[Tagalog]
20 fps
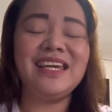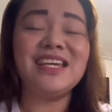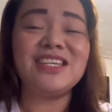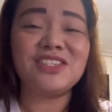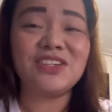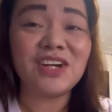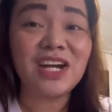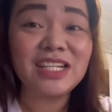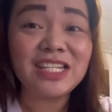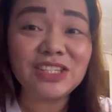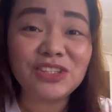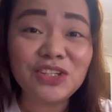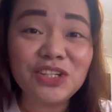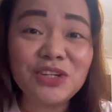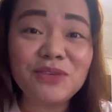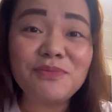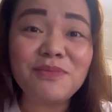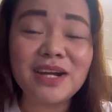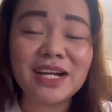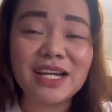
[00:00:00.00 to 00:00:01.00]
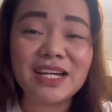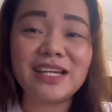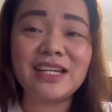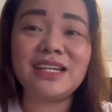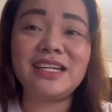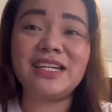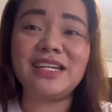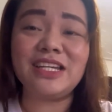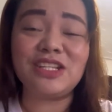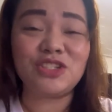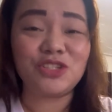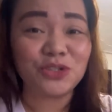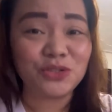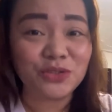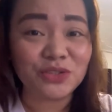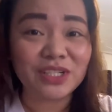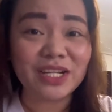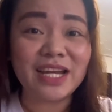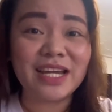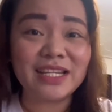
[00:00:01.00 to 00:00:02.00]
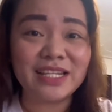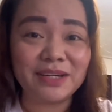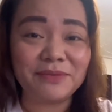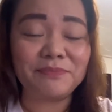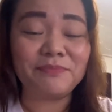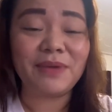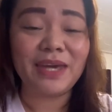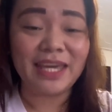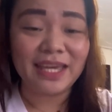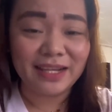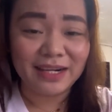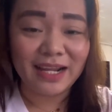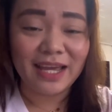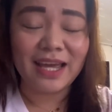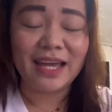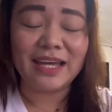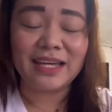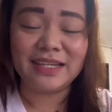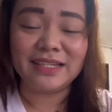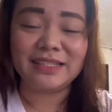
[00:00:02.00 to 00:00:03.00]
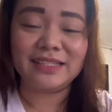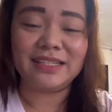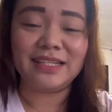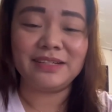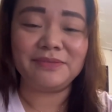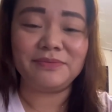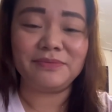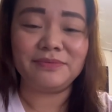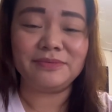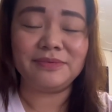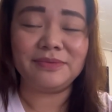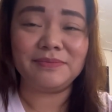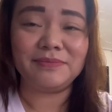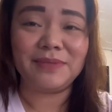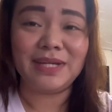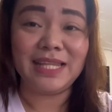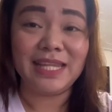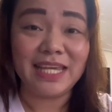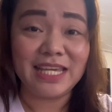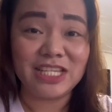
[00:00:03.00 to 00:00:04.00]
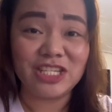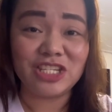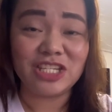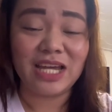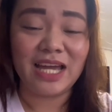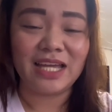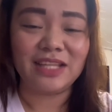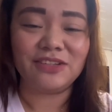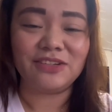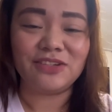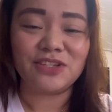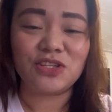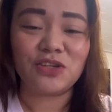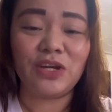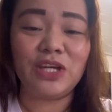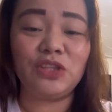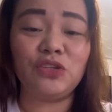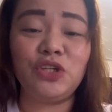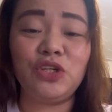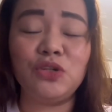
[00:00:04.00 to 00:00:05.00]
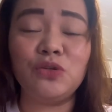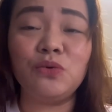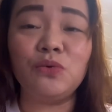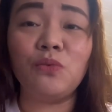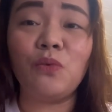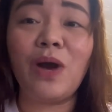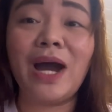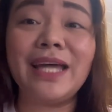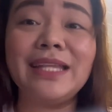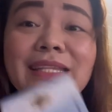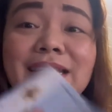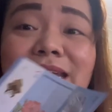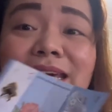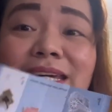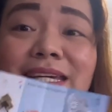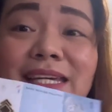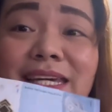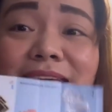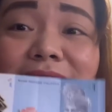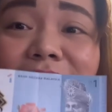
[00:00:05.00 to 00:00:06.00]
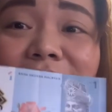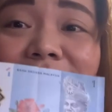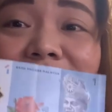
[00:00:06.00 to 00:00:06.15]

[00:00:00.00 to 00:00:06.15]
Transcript: so, ganito yung mga itsura ng pera ng Malaysia, no? So, ito yung 1 ringgit.